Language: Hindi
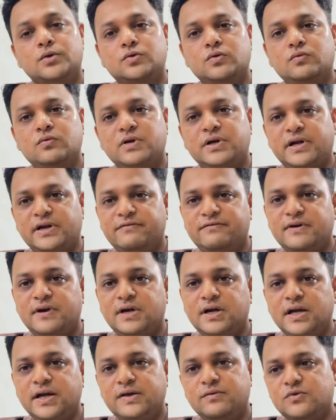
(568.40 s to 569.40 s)
तो वो
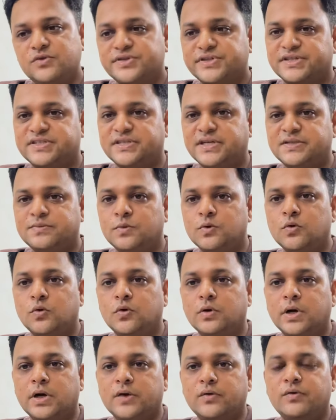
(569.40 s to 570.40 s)
डेफिनेटली वो सक्सेसफुल
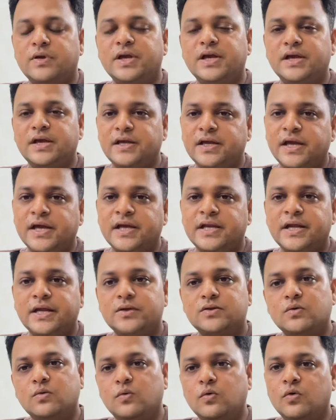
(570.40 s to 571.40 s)
होगा क्योंकि ये नहीं
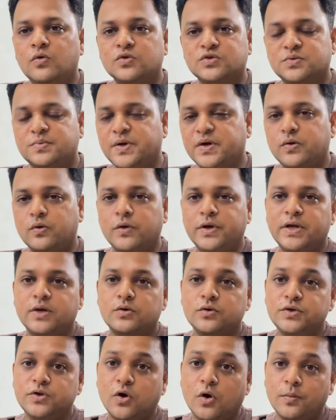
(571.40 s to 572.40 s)
तो वो उसमें कोई ना
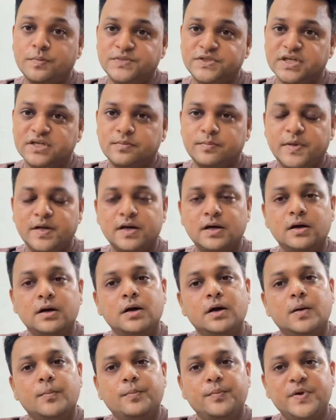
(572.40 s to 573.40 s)
कोई ऑब्जेक्ट मेरा
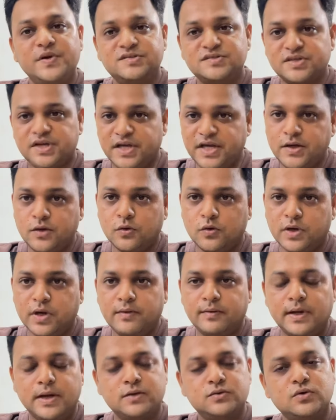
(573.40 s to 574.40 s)
मिस नहीं
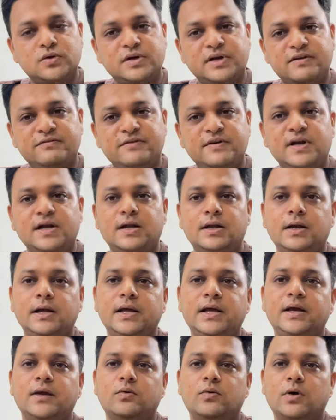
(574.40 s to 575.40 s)
होने वाला तो
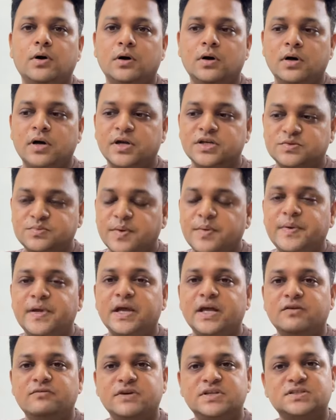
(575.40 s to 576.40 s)
डेफिनेटली इसमें भी
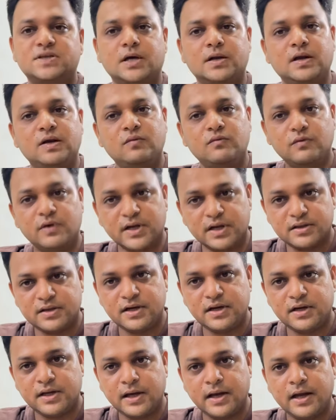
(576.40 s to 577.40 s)
इन्वेस्ट करना वर्थ
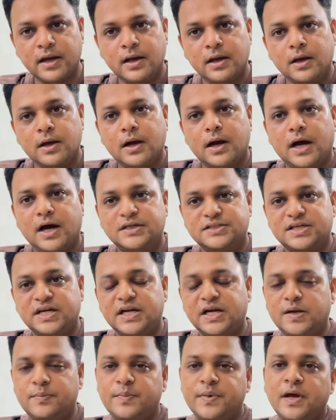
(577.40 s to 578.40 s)
इट है आज के
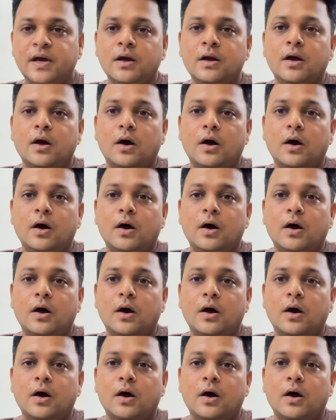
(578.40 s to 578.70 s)
डेट पे